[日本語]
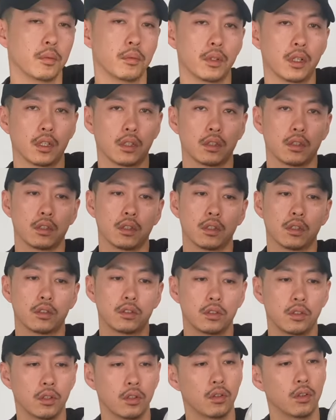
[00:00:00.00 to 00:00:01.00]
ブラック
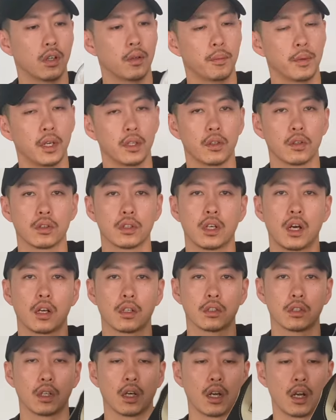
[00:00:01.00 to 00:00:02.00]
黒の方がまあよく履
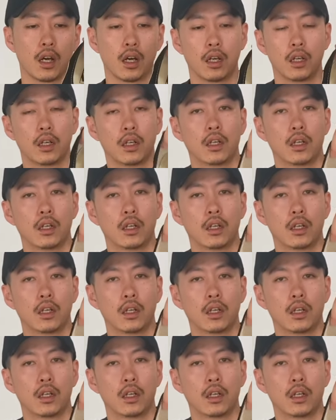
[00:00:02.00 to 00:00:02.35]
くかな。